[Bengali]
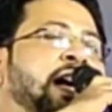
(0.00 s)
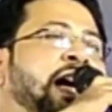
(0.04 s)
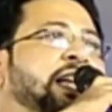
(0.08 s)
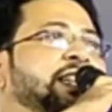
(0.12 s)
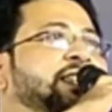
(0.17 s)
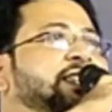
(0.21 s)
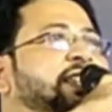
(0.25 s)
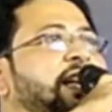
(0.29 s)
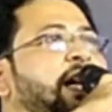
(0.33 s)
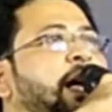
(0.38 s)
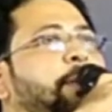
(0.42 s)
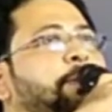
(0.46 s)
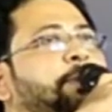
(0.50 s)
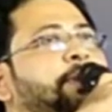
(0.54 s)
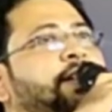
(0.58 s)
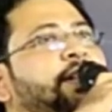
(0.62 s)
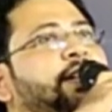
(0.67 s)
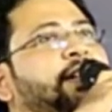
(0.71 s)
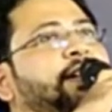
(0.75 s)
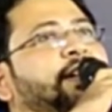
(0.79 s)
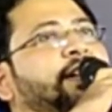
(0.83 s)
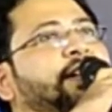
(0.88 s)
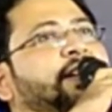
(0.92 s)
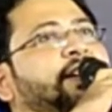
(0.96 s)
আজকে আমি
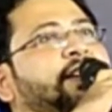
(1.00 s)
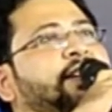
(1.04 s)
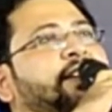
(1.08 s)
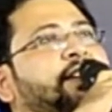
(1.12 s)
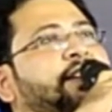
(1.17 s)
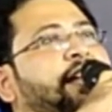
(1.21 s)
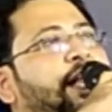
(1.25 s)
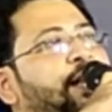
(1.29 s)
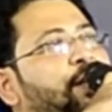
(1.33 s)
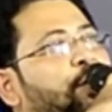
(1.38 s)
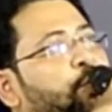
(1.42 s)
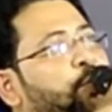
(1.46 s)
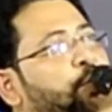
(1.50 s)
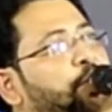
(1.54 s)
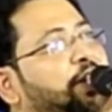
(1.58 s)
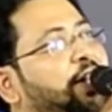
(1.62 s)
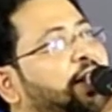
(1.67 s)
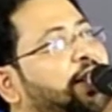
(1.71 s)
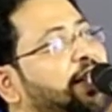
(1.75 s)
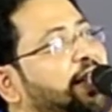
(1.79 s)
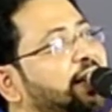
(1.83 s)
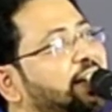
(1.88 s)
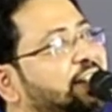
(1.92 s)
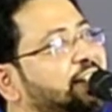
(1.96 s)
ডানকুনি
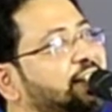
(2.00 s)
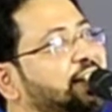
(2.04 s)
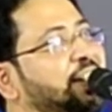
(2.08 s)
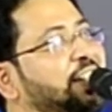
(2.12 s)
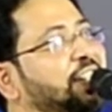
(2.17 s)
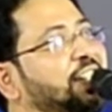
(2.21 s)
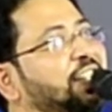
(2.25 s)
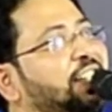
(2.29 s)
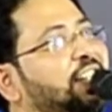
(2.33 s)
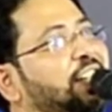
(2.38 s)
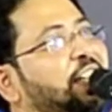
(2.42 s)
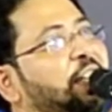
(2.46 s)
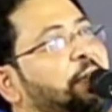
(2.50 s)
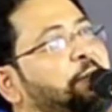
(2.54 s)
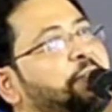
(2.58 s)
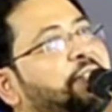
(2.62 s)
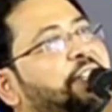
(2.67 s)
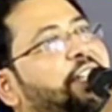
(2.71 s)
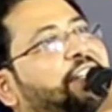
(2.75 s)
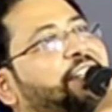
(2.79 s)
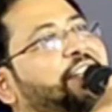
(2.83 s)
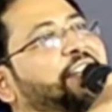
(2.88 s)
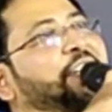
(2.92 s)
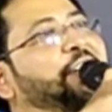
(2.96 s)
থেকে এসছি আমি
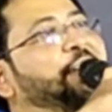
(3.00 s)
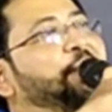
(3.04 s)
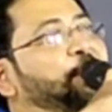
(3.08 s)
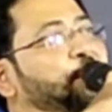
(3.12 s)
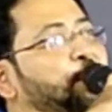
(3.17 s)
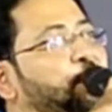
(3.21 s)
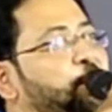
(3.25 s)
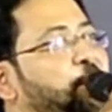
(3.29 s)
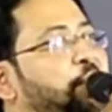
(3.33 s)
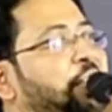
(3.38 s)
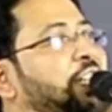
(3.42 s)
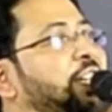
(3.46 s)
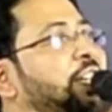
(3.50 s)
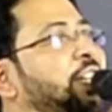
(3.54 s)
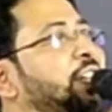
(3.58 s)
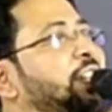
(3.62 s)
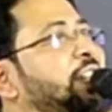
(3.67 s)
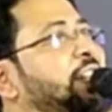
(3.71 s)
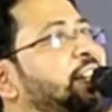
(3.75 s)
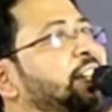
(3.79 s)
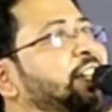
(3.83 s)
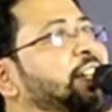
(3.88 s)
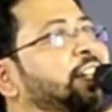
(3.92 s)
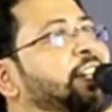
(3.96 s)
একটি হিন্দু ছেলে
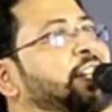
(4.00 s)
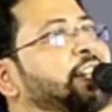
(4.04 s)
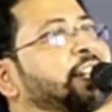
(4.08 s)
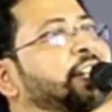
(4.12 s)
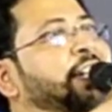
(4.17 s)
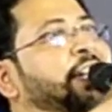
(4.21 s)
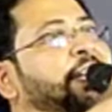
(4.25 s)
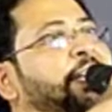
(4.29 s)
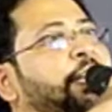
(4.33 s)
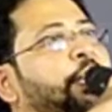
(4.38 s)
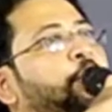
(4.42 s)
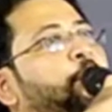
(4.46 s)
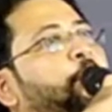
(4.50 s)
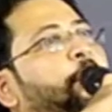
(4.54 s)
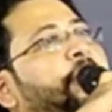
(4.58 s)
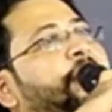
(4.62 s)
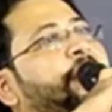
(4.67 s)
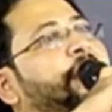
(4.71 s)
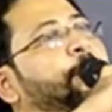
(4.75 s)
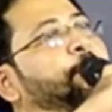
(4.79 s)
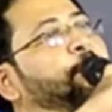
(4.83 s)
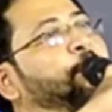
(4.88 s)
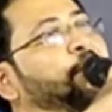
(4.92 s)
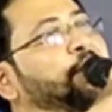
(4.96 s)
কিন্তু
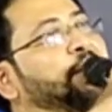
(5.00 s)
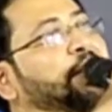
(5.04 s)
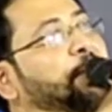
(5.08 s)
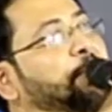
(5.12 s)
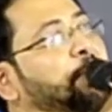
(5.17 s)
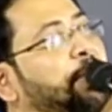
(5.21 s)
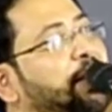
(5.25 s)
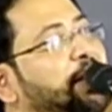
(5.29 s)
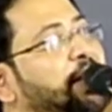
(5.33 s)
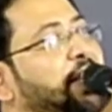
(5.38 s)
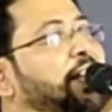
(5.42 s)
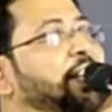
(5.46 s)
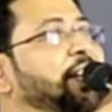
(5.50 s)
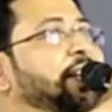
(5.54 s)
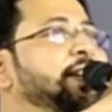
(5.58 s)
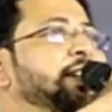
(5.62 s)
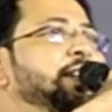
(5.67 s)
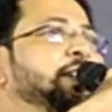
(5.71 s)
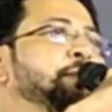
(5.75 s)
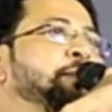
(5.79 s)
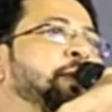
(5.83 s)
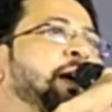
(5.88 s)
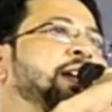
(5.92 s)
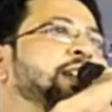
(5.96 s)
এটা বলতে বাধা নেই
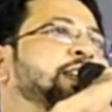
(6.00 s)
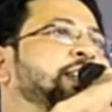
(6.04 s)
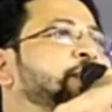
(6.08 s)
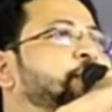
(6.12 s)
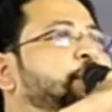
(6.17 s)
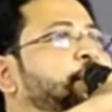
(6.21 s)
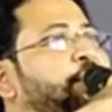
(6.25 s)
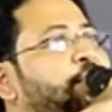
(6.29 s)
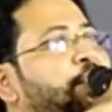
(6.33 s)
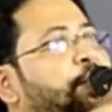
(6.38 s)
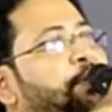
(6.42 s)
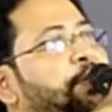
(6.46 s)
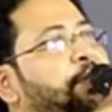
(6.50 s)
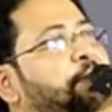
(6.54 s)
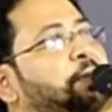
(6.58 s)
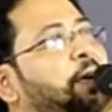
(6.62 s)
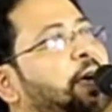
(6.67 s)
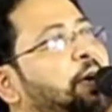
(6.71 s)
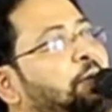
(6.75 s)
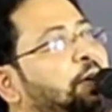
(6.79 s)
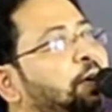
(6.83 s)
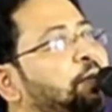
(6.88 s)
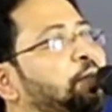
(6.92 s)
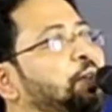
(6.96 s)
বাড়িতে হয়তো আমি
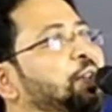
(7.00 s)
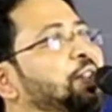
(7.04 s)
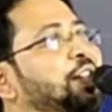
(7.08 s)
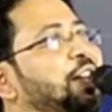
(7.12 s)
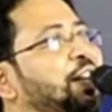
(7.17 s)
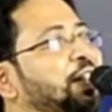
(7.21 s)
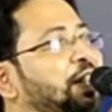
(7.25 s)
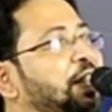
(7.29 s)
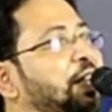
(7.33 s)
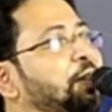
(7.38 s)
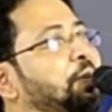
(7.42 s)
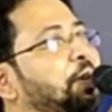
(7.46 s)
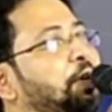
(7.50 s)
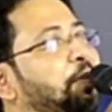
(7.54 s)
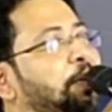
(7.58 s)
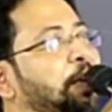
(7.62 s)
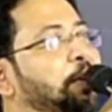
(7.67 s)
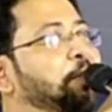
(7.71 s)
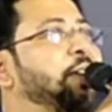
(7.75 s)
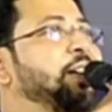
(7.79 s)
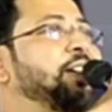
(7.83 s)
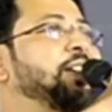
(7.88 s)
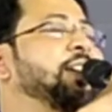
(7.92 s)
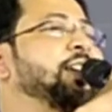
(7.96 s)
বাবা বলে ডাকি আমার
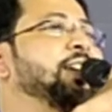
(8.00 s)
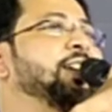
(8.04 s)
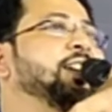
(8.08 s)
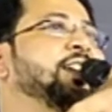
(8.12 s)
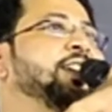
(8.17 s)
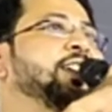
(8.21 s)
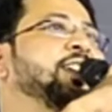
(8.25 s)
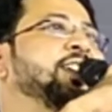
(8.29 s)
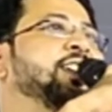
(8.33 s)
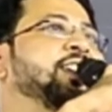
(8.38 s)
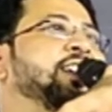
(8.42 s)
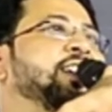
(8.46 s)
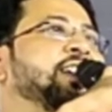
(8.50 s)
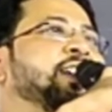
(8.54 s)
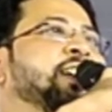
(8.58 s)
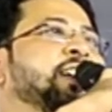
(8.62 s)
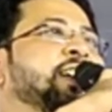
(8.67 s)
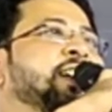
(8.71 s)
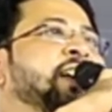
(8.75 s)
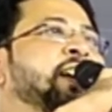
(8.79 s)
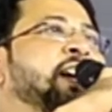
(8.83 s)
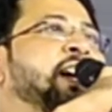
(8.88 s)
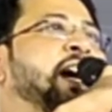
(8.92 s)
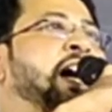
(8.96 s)
বাবাকে
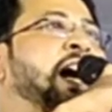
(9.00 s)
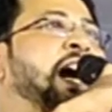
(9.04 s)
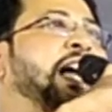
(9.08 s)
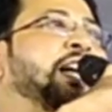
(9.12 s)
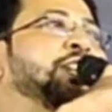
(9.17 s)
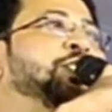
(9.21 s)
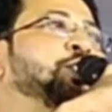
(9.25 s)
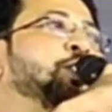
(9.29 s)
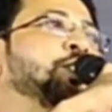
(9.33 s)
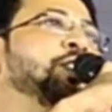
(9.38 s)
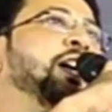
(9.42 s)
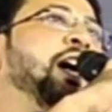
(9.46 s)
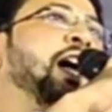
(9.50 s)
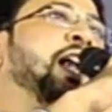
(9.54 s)
আজ যদি